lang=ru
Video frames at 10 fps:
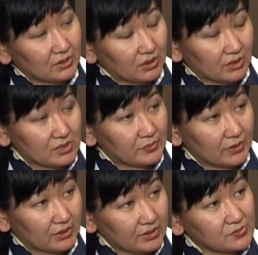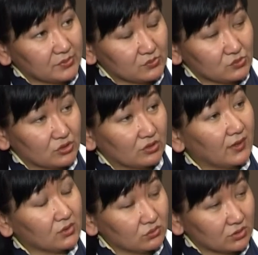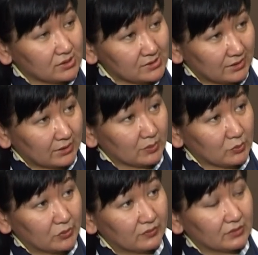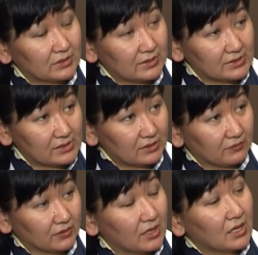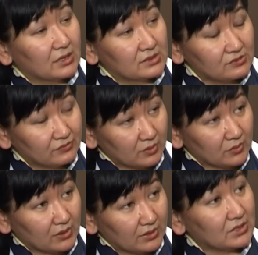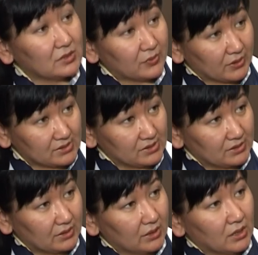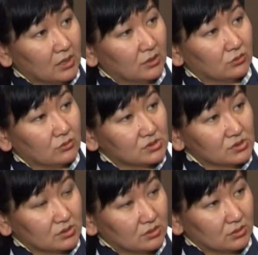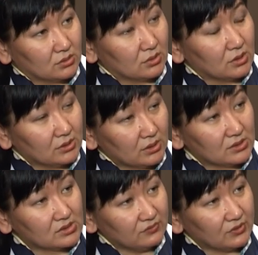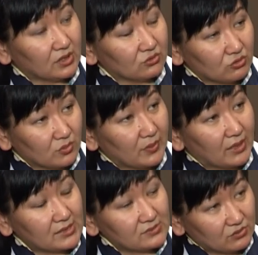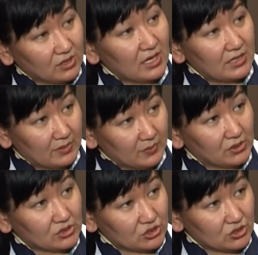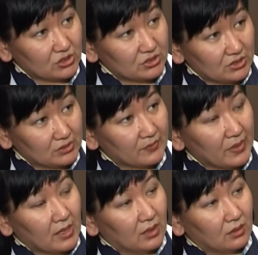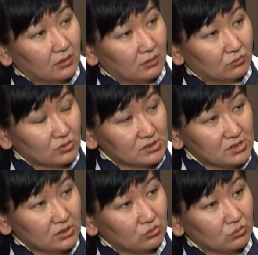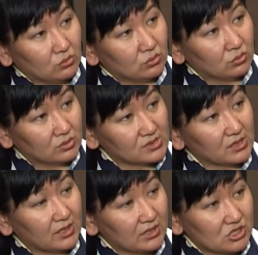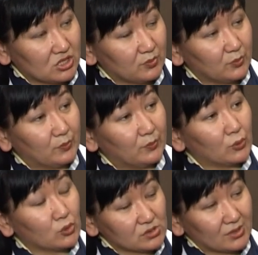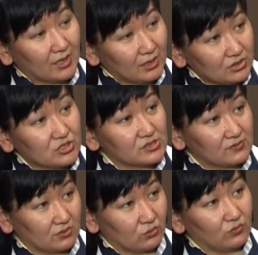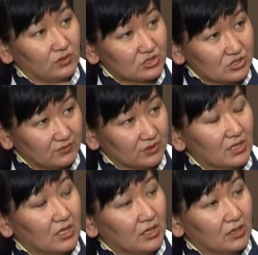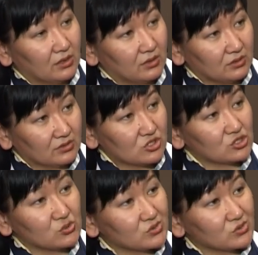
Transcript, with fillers: как раз прогресс, потому что два года назад, когда мы проводили исследование, цифра была 3%. То есть э, это цифры, которые показывают реальное положение дел. У нас нет задачи просто количественно увеличивать э, число